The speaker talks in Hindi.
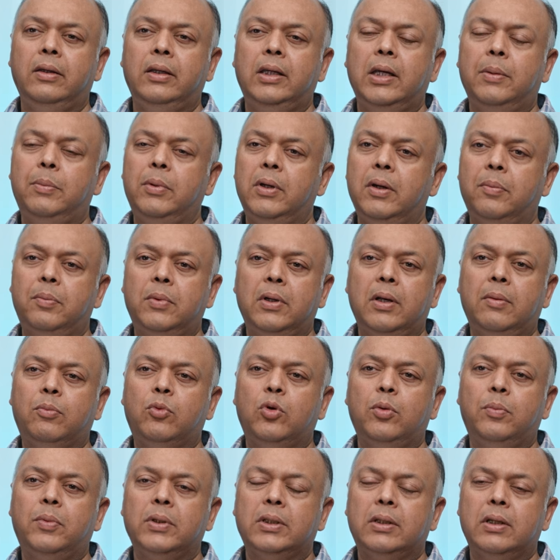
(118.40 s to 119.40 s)
ये भी अपने आप
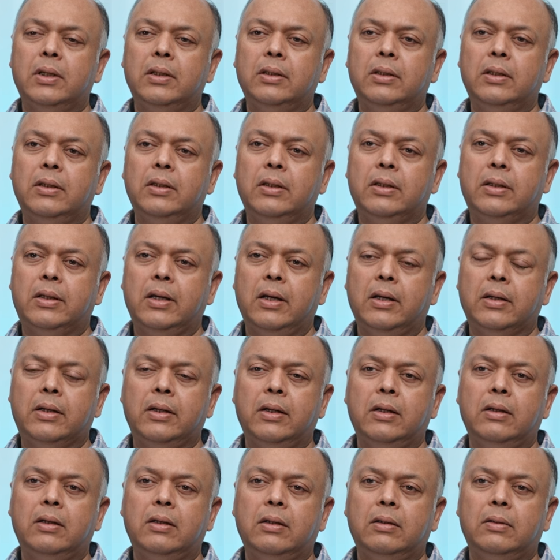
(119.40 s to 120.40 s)
को बताती है कि क्या
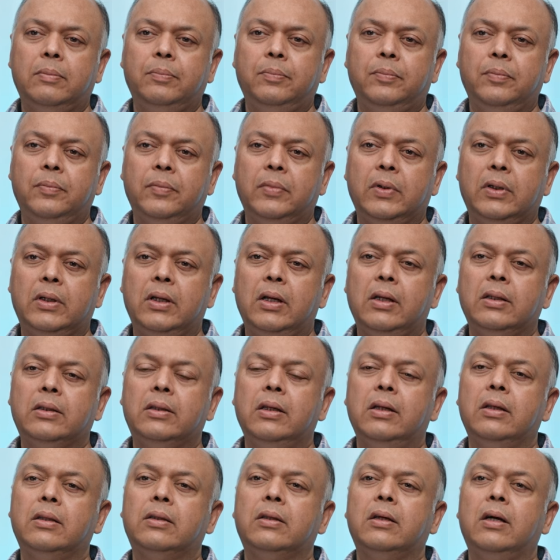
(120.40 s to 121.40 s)
क्या गलत
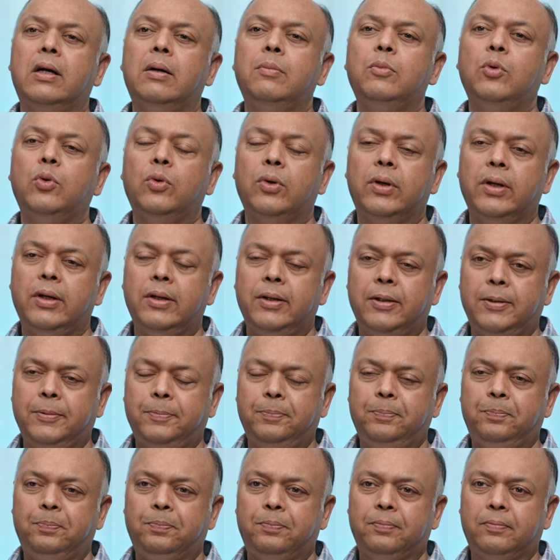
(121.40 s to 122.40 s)
गलत काम हो रहे हैं
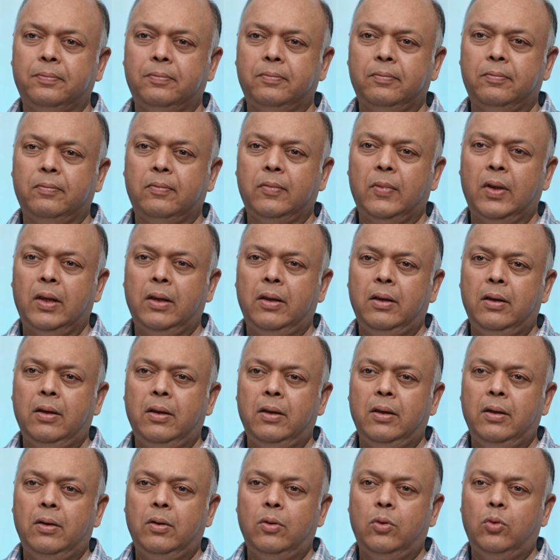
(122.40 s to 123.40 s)

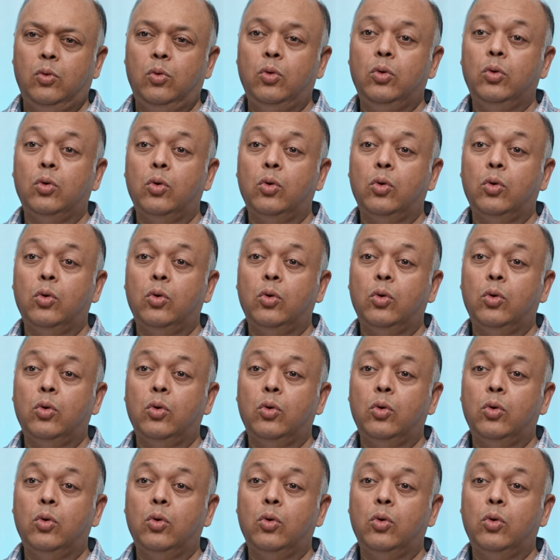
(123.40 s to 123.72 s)
उन